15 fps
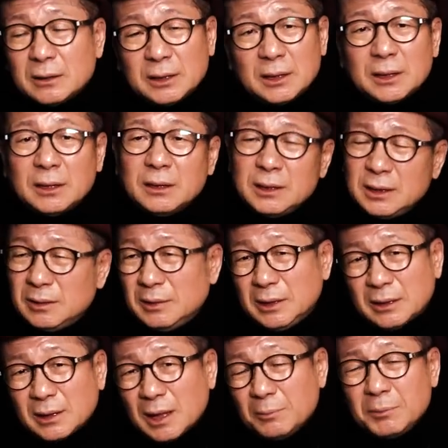거지. 이건
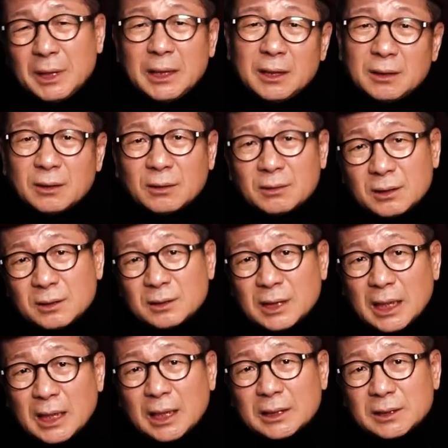이렇게 민기자거에서
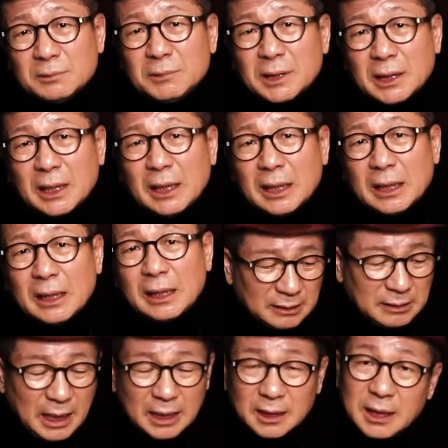되겠습니까?
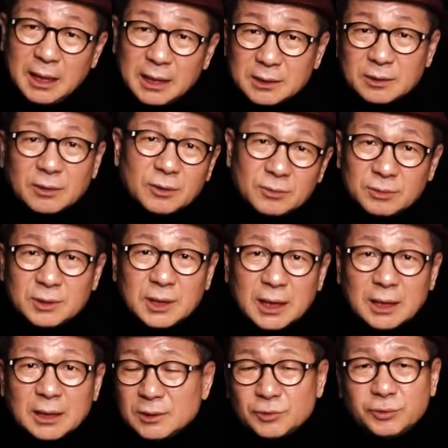그 아킬레스건도
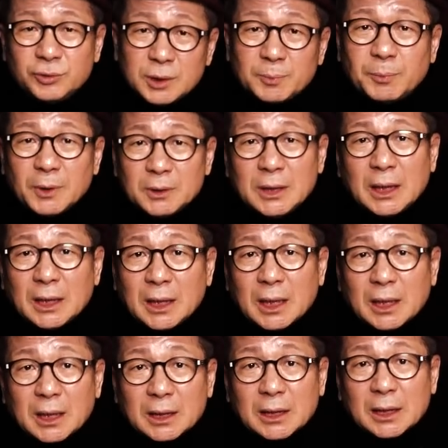제가 수십 번
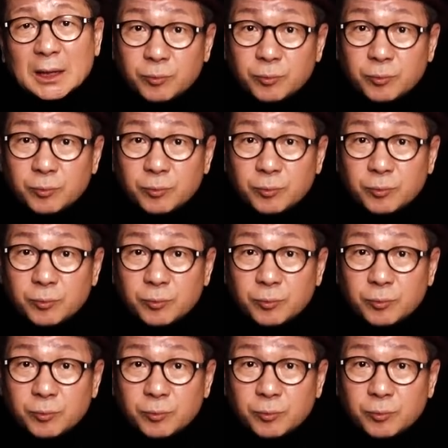얘기했겠다.